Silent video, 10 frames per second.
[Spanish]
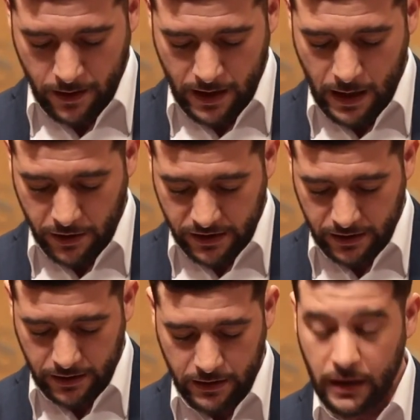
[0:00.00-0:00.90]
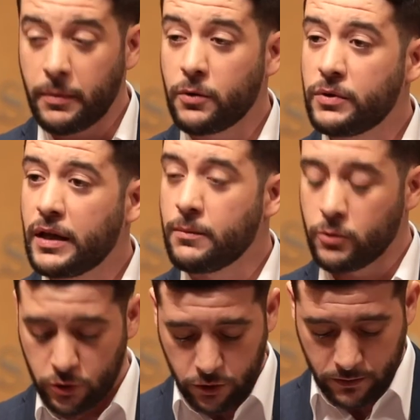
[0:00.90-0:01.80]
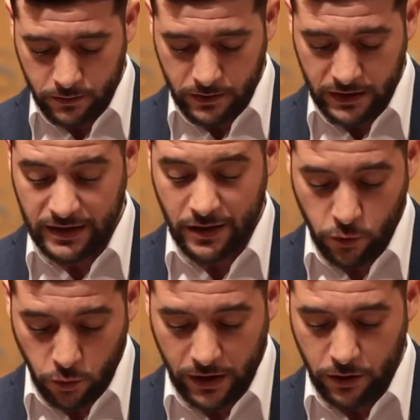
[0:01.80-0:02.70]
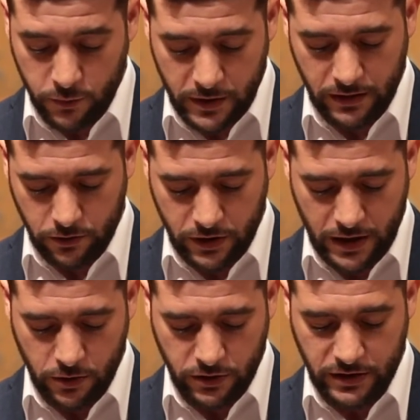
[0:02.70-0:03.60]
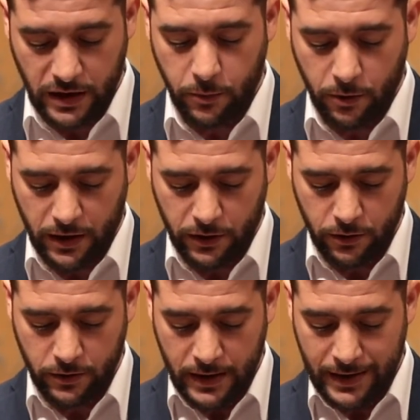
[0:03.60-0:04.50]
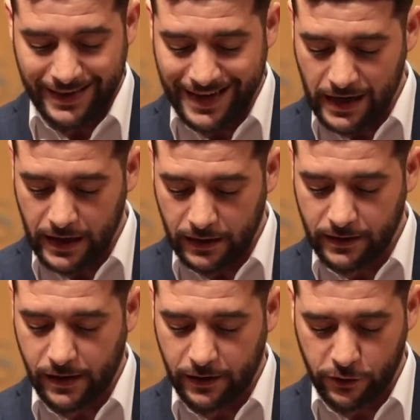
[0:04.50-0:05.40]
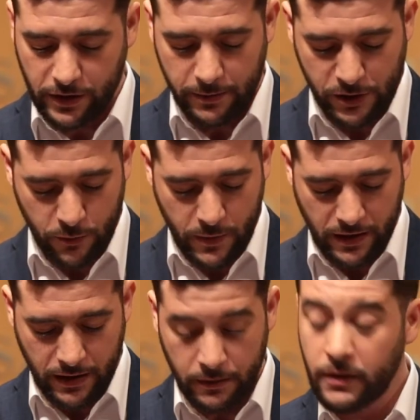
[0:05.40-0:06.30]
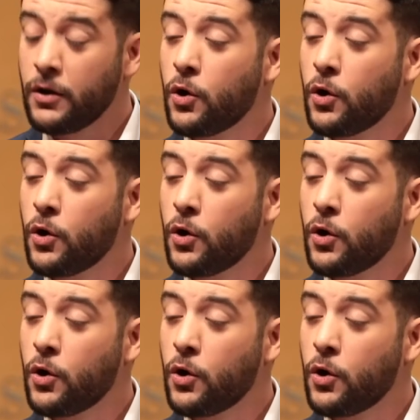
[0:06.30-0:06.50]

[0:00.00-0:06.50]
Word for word: A la presidenta le preguntaremos si transcurridos más de dos años desde la aprobación de la ley de Radio Televisión Madrid,